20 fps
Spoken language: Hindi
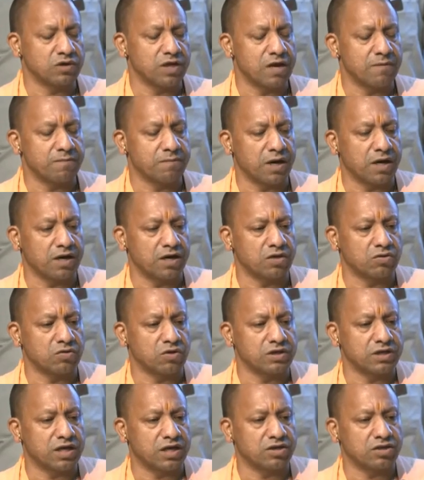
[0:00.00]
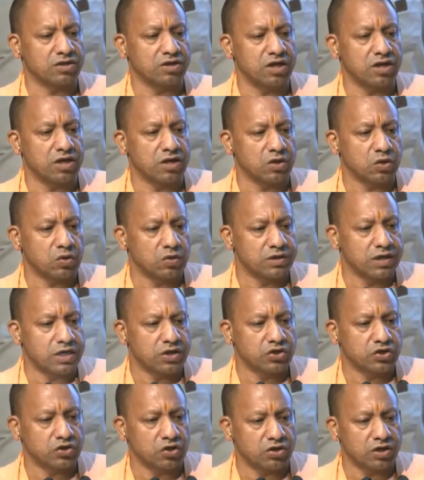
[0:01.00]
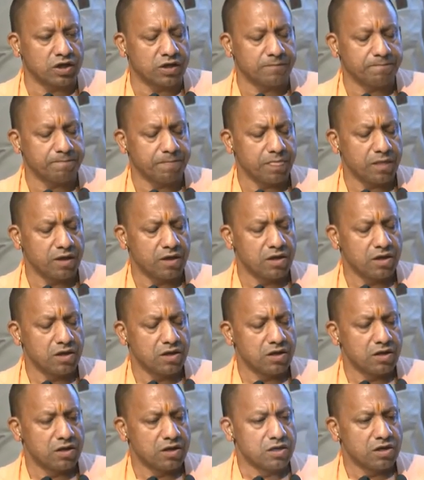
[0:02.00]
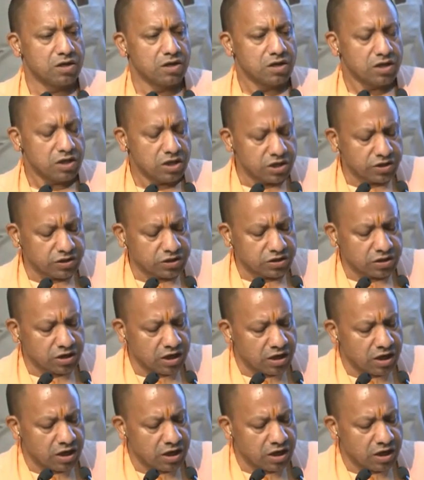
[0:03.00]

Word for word: 2012, 2013, 2014 इस